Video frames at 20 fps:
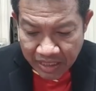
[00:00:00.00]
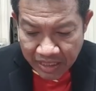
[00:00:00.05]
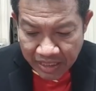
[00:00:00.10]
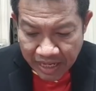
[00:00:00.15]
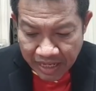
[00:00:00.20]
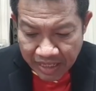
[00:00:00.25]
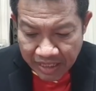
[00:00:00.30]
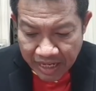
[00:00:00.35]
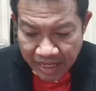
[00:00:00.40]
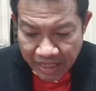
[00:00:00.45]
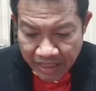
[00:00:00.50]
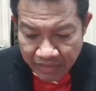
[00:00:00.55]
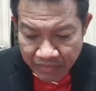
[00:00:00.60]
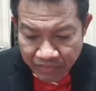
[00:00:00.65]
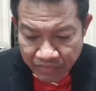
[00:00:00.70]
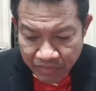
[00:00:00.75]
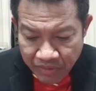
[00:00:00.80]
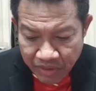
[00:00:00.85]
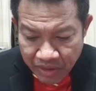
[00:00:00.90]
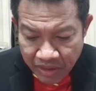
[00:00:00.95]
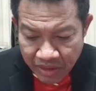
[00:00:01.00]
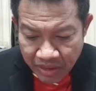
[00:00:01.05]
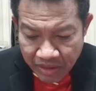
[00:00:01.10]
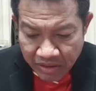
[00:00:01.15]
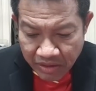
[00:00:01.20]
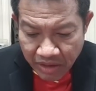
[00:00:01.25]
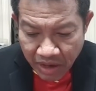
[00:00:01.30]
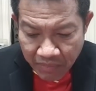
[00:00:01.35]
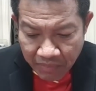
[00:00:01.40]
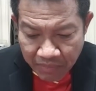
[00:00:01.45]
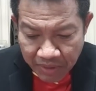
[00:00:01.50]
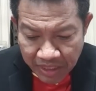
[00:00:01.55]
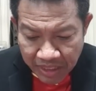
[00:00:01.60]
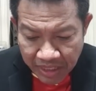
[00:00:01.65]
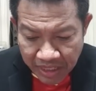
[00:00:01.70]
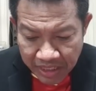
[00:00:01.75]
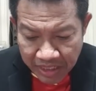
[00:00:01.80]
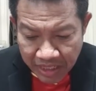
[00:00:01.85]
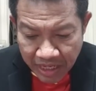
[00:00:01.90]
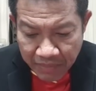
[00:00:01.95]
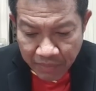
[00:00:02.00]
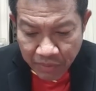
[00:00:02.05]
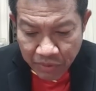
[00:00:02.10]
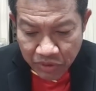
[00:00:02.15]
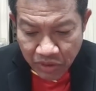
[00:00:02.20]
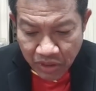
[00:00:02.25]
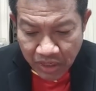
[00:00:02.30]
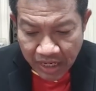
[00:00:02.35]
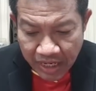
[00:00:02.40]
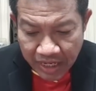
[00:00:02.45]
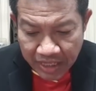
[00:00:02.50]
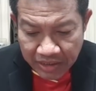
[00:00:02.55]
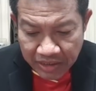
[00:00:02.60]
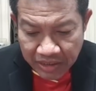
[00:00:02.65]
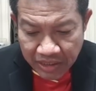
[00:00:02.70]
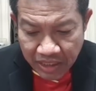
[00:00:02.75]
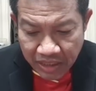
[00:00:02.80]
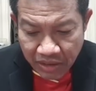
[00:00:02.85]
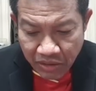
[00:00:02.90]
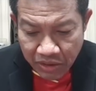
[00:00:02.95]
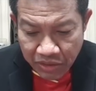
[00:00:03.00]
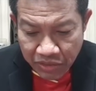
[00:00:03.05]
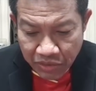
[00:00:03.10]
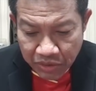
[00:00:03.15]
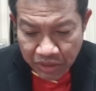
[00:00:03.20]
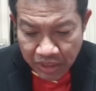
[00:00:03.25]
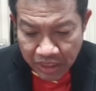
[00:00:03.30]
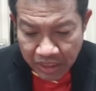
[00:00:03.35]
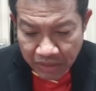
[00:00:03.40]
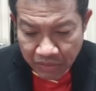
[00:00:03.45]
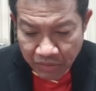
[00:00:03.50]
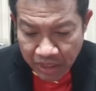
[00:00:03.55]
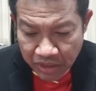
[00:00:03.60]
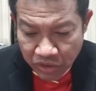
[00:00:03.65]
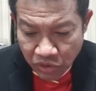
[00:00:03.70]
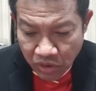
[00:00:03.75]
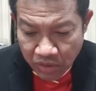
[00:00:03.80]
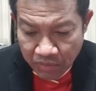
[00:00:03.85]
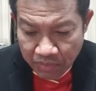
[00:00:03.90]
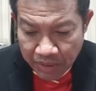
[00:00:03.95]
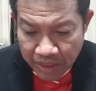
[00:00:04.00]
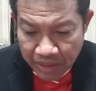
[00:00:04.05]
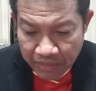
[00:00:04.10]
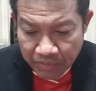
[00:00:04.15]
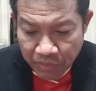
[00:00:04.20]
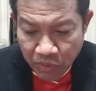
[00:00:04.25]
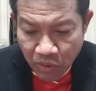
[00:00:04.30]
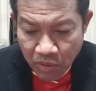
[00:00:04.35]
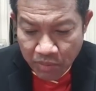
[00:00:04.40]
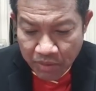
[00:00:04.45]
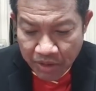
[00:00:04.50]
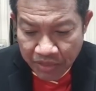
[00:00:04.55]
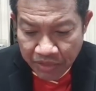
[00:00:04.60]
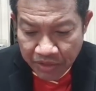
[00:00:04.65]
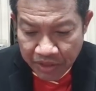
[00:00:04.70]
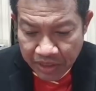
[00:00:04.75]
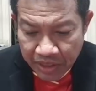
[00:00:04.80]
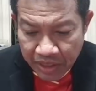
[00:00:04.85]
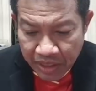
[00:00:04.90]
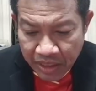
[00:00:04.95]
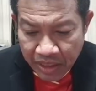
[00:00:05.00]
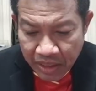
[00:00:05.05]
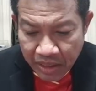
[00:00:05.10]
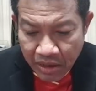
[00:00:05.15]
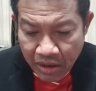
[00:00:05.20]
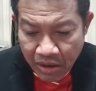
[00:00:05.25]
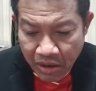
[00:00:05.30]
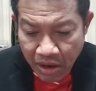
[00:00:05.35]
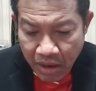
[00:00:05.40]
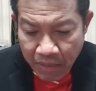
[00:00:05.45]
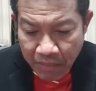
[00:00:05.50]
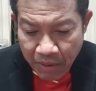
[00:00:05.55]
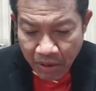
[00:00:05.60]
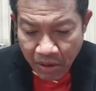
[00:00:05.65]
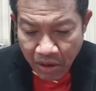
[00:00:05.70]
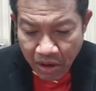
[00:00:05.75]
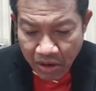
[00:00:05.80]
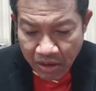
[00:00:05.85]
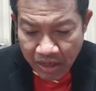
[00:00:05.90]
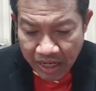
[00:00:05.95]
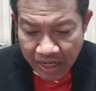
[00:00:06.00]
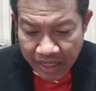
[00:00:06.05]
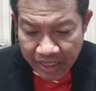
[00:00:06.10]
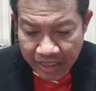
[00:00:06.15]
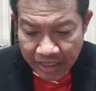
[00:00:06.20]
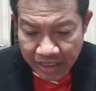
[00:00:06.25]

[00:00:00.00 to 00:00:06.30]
ดังนั้นย่อมเป็นเหตุให้ผู้ต้องหาเชื่อโดยสุจริตว่าตนเป็นผู้มีสิทธิ์ครอบครองใน